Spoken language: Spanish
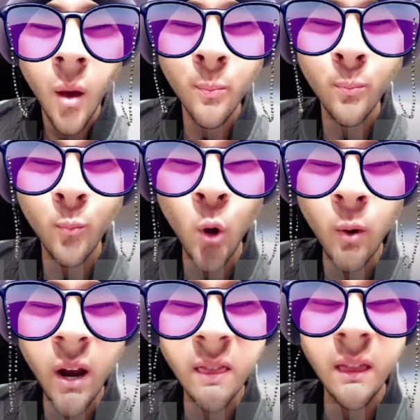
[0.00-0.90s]
Muy
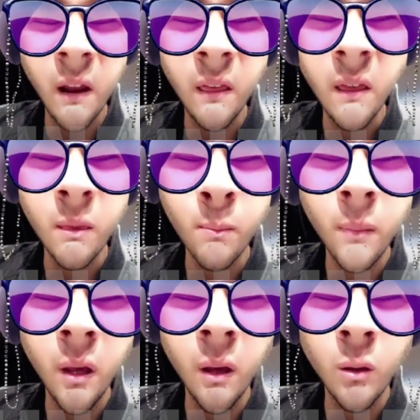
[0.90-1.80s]
buenas tardes,
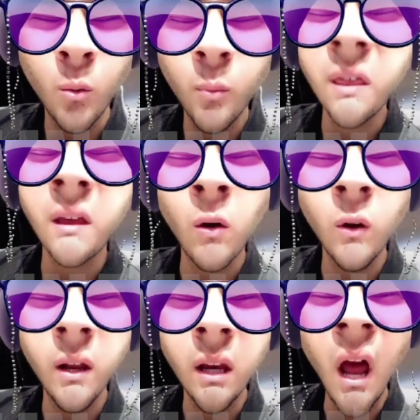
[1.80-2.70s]
mi nombre es
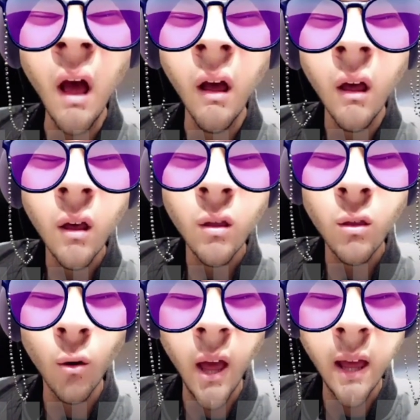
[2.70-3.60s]
Carolina,
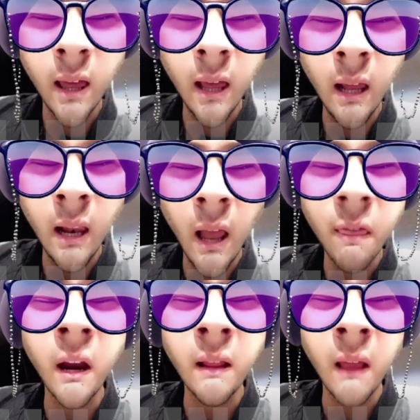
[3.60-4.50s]
soy aquí la
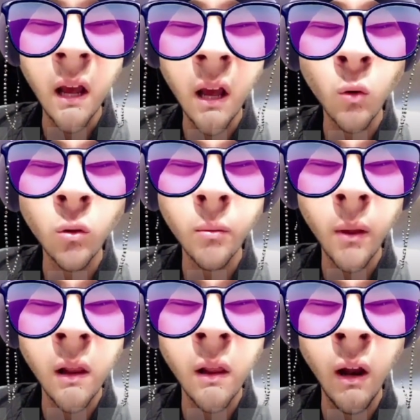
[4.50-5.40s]
secretaria ejecutiva
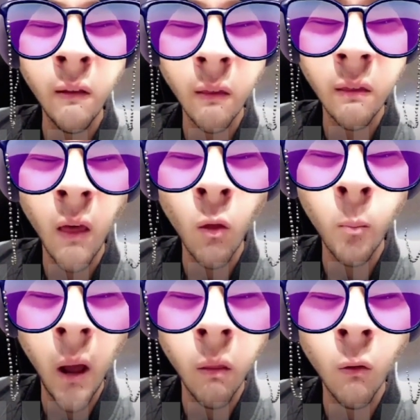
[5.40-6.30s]
del licenciado
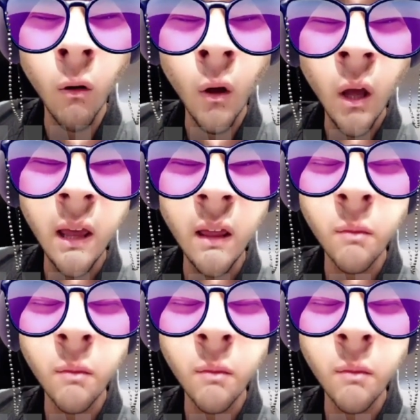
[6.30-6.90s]
Prado y